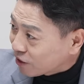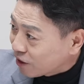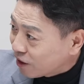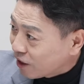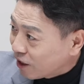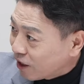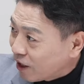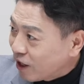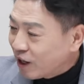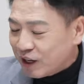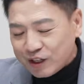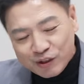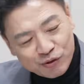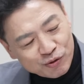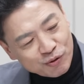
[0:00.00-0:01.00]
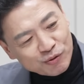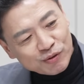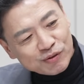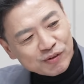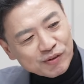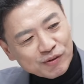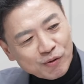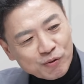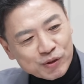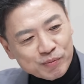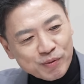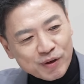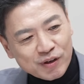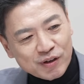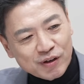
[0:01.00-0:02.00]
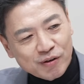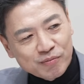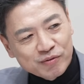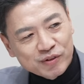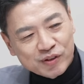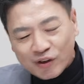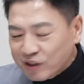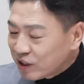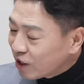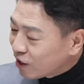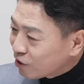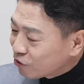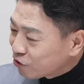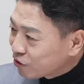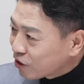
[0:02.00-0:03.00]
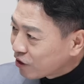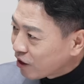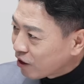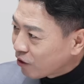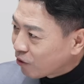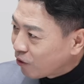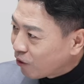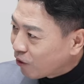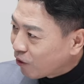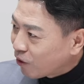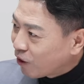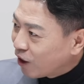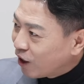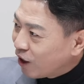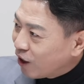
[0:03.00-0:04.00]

아. 이쪽은 50억 클럽은 정의당이 추천하고